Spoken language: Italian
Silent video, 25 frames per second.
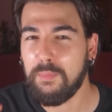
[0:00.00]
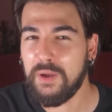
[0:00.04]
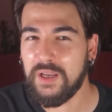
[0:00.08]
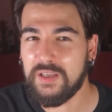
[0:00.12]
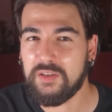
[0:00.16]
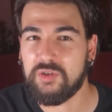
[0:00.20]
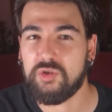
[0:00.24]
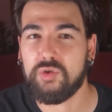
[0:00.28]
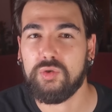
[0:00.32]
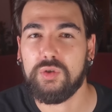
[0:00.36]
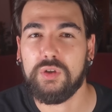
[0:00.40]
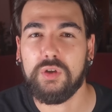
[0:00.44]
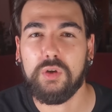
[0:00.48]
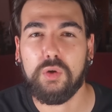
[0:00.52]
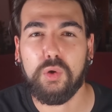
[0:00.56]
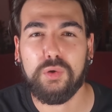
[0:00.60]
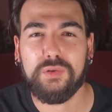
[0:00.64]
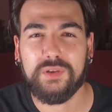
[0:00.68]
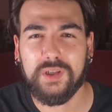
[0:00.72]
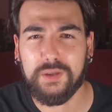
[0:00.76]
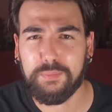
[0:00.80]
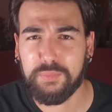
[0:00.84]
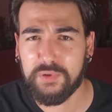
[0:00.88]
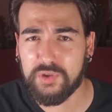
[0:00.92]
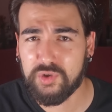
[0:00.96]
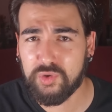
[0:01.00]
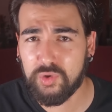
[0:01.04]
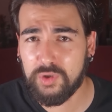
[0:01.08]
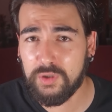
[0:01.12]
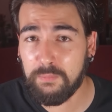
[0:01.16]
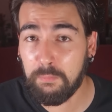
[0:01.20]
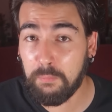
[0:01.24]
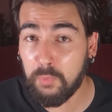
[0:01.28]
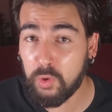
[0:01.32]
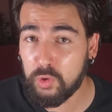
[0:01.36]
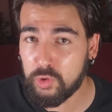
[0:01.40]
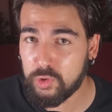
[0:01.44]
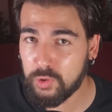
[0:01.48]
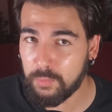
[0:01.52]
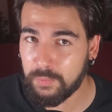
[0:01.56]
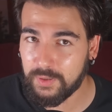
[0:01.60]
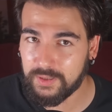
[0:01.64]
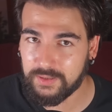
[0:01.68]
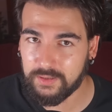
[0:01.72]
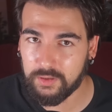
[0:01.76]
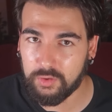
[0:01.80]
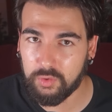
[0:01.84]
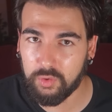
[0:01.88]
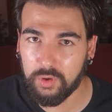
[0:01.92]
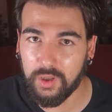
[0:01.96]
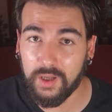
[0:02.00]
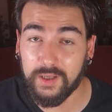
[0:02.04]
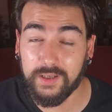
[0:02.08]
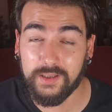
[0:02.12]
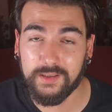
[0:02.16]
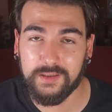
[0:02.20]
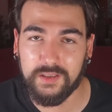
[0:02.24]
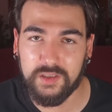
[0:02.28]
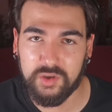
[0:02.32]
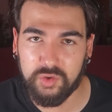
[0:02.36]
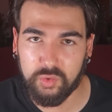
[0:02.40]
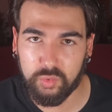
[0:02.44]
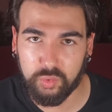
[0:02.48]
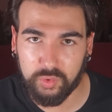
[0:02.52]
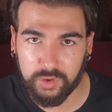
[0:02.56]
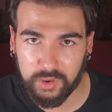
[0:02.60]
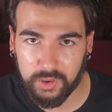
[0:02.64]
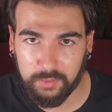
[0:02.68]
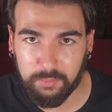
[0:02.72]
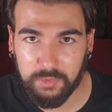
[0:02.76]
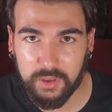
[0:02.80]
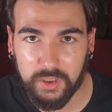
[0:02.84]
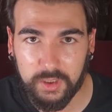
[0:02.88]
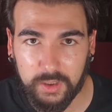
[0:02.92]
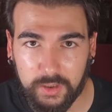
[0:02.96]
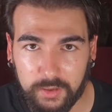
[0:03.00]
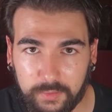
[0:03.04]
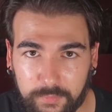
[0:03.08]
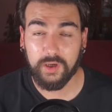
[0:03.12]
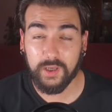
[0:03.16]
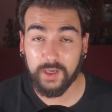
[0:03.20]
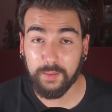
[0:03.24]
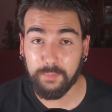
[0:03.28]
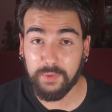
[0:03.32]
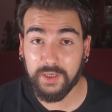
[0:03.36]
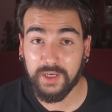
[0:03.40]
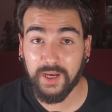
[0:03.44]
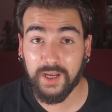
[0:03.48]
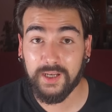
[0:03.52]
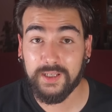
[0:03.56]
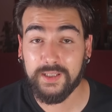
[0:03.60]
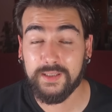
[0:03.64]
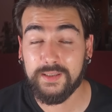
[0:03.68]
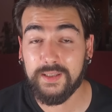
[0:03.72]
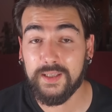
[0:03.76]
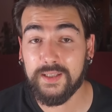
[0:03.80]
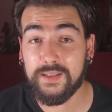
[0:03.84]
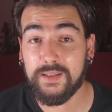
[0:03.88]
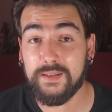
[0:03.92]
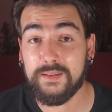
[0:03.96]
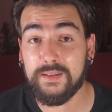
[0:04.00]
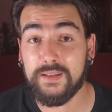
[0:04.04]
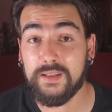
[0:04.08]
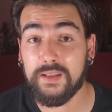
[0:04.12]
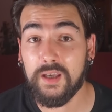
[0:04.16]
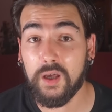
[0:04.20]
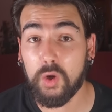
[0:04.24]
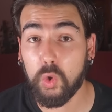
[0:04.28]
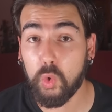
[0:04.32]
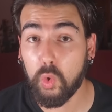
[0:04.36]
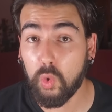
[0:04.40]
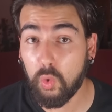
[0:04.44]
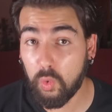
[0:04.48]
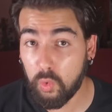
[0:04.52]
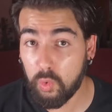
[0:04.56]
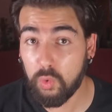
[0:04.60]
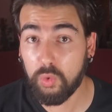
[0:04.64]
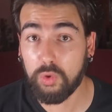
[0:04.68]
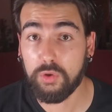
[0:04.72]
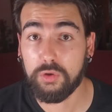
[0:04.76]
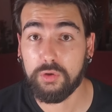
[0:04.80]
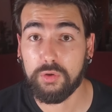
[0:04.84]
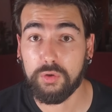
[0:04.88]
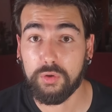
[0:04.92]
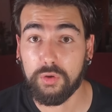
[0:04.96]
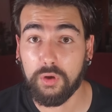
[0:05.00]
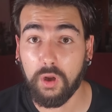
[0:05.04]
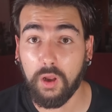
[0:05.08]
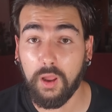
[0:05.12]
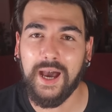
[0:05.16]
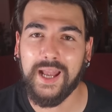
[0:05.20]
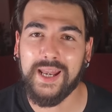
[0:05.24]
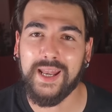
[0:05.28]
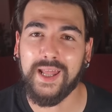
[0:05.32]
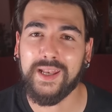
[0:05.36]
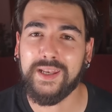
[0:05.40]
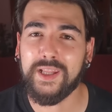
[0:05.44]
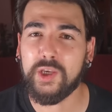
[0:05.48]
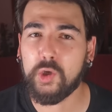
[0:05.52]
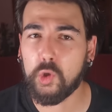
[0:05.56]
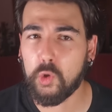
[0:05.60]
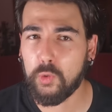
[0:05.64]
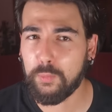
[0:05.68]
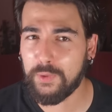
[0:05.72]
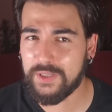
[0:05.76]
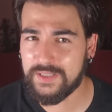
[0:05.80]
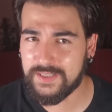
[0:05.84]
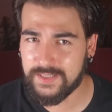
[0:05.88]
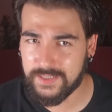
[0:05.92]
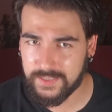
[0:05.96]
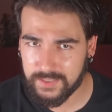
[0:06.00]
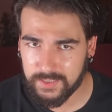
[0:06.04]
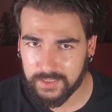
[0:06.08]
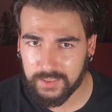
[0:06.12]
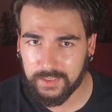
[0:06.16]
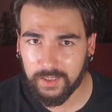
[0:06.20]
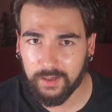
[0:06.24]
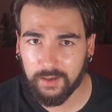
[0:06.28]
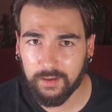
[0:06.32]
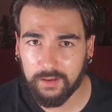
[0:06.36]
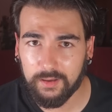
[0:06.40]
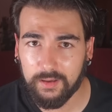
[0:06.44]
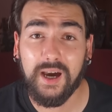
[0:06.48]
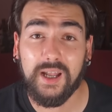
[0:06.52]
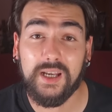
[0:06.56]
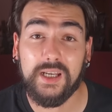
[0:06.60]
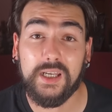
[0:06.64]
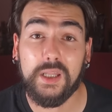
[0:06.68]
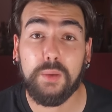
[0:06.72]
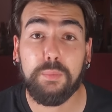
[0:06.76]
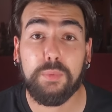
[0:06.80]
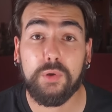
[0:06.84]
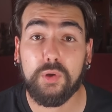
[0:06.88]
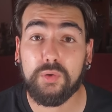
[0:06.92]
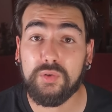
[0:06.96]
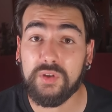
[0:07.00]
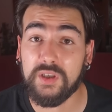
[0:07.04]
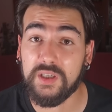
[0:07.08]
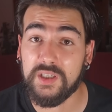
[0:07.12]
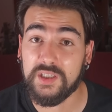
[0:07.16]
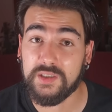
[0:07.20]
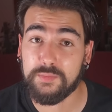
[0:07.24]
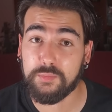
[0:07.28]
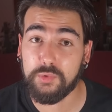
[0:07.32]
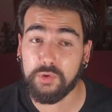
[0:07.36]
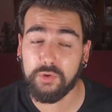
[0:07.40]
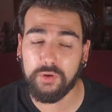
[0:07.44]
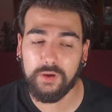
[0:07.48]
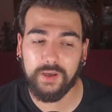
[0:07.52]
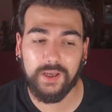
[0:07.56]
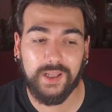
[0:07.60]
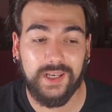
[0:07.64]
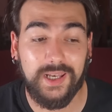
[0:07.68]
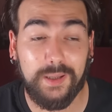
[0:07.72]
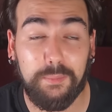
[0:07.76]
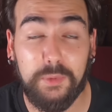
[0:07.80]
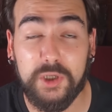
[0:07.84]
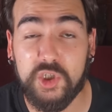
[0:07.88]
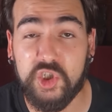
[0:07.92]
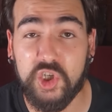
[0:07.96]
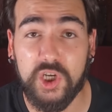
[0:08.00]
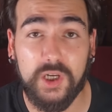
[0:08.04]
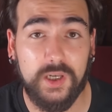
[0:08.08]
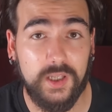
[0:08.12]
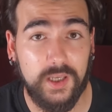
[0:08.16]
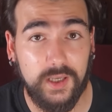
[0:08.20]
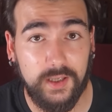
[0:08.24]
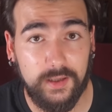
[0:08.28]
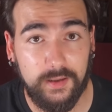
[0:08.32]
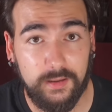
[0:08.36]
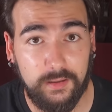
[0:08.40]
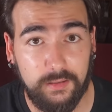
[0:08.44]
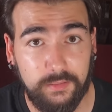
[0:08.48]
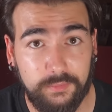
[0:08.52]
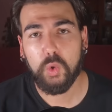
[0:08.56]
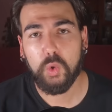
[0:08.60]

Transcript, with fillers: Manson incontra persone molto particolari e discutibili, criminali dediti all'occulto, alla necromanzia, all'ipnosi all'ipnotismo e alla magia nera.